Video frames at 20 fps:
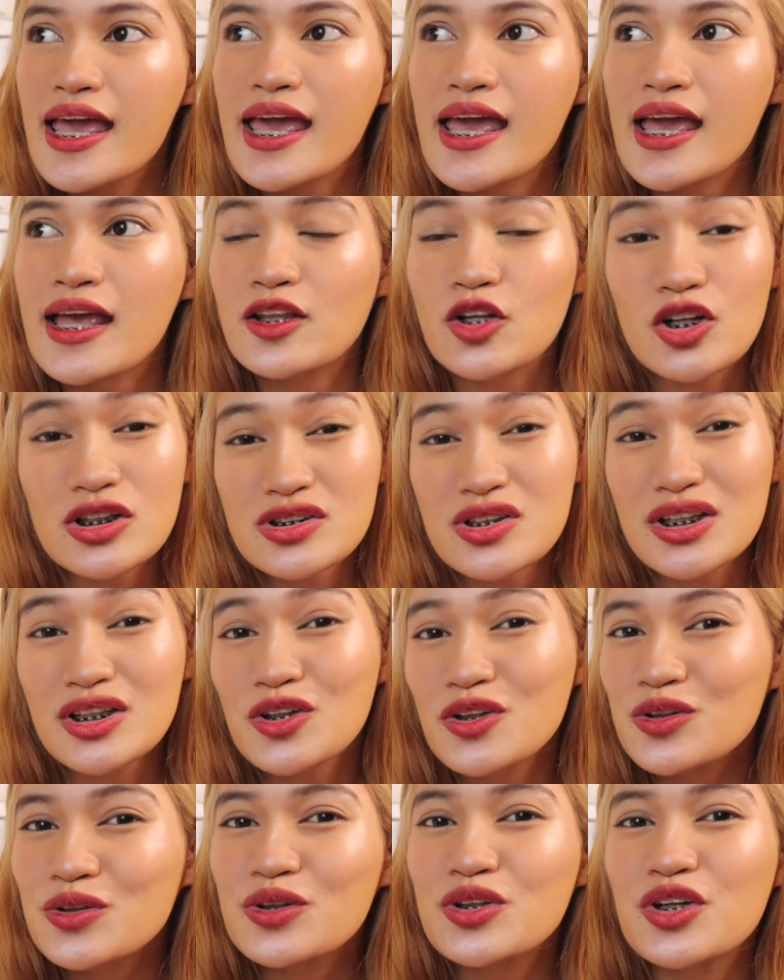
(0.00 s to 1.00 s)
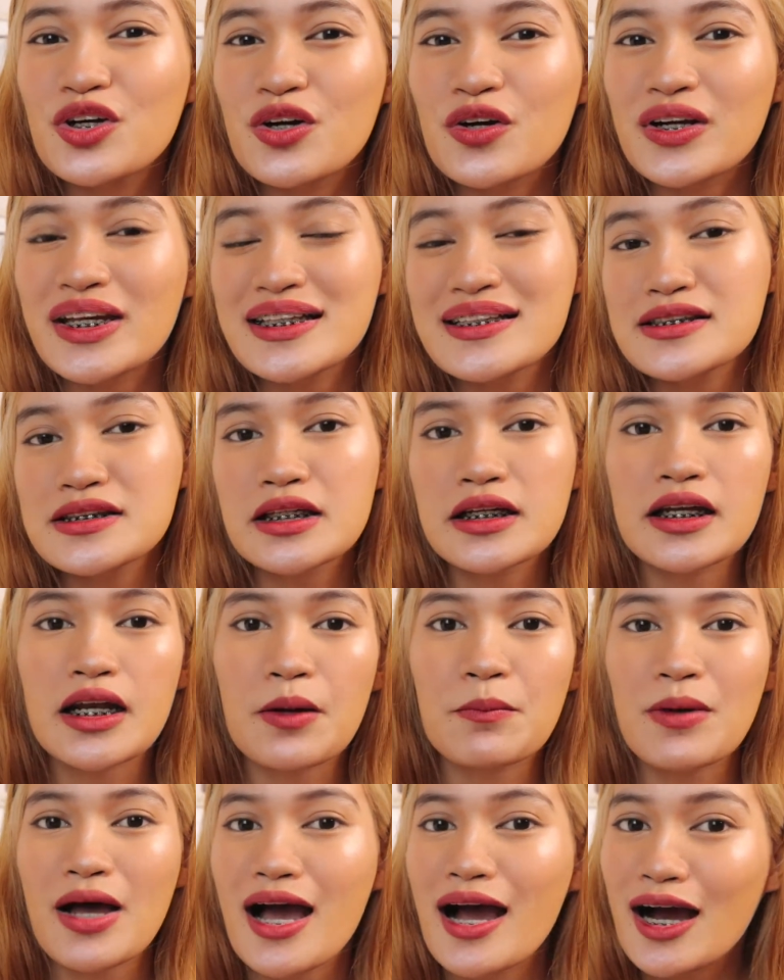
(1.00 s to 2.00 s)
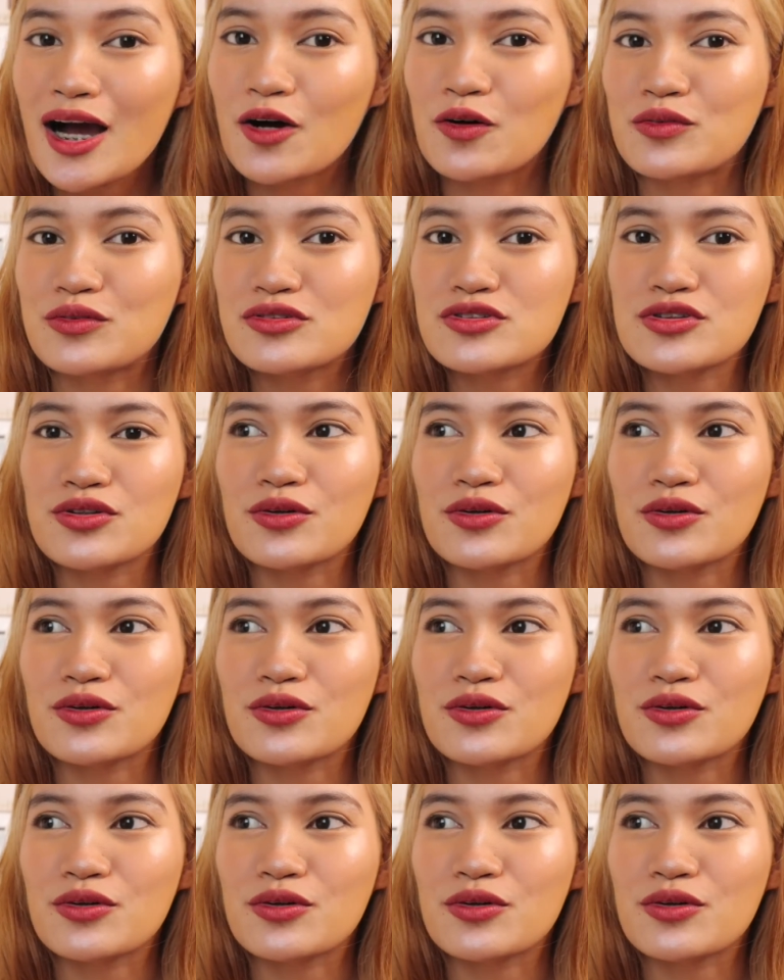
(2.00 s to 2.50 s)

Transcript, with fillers: and also include your Instagram account.